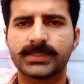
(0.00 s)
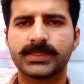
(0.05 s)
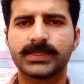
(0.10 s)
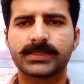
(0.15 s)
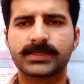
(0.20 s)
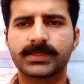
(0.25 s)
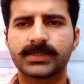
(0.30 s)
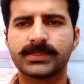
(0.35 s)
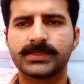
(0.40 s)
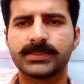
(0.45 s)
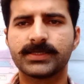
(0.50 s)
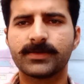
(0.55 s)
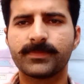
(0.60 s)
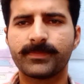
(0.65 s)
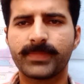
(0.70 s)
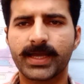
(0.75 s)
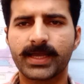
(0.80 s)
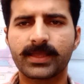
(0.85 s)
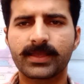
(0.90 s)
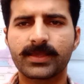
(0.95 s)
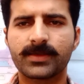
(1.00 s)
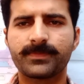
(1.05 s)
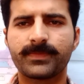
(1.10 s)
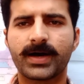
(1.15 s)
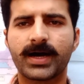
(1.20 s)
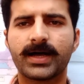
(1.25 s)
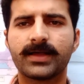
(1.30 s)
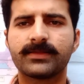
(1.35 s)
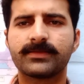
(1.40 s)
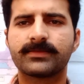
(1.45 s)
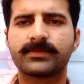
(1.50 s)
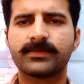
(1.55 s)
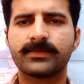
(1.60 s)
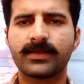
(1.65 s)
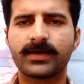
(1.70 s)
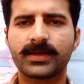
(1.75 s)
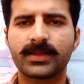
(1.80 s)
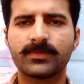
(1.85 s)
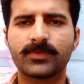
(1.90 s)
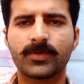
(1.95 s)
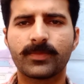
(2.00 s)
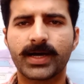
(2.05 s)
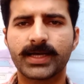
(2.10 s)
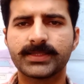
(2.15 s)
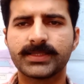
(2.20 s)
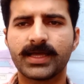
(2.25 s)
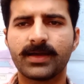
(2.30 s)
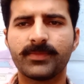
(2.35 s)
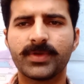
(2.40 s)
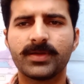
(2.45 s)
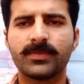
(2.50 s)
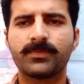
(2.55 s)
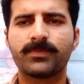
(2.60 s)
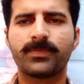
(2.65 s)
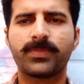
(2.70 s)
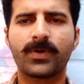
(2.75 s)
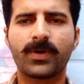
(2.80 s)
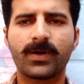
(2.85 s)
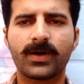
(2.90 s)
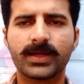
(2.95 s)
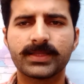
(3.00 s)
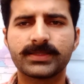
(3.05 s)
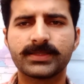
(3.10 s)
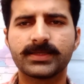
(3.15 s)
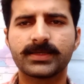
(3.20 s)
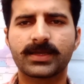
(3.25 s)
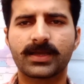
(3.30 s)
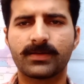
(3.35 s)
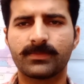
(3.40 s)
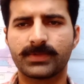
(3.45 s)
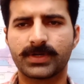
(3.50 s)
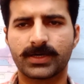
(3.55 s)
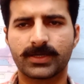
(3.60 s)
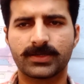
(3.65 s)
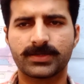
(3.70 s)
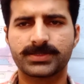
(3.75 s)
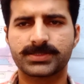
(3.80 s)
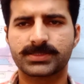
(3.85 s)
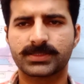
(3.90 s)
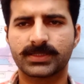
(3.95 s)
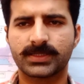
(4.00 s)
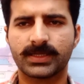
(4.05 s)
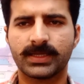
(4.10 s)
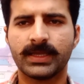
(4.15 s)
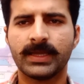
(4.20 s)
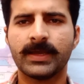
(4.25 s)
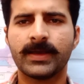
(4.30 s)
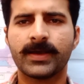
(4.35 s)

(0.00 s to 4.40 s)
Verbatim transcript: देने के लिए बैंक के पास ज़र मुबादला में बहुत ही कम डॉलर्स हैं